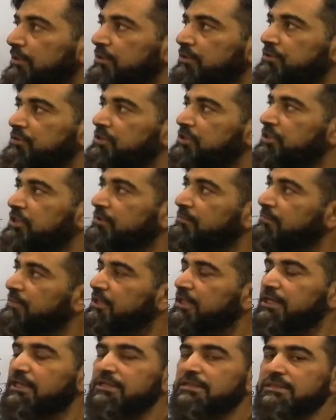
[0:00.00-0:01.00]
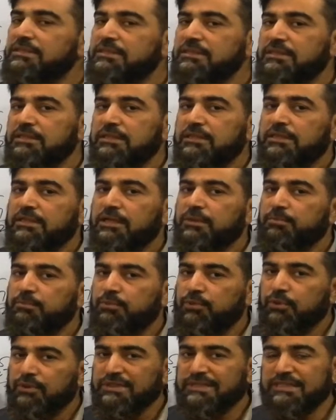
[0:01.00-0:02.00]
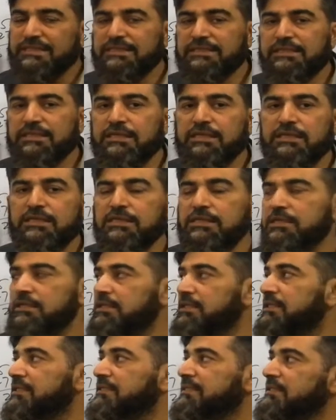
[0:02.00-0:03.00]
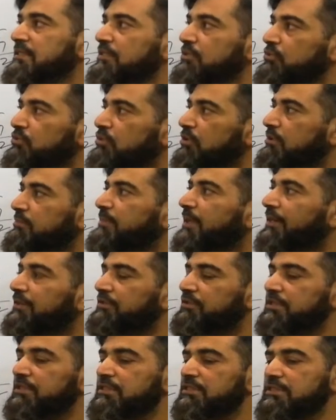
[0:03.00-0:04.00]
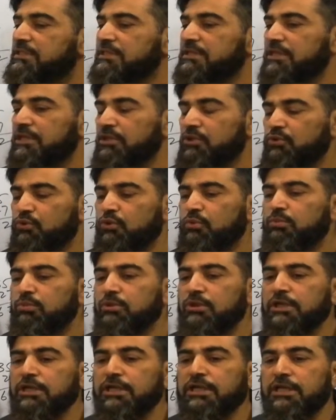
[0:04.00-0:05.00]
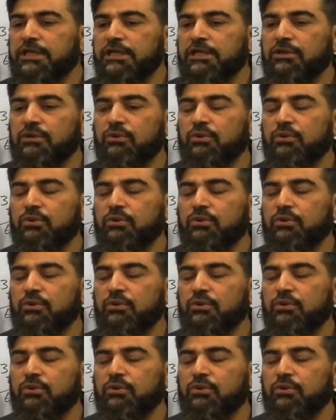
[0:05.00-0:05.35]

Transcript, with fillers: डिटर्मिनेंट्स के प्रोसेस से ही कि सिंगुलर मैट्रिक्स किनको बोलेंगे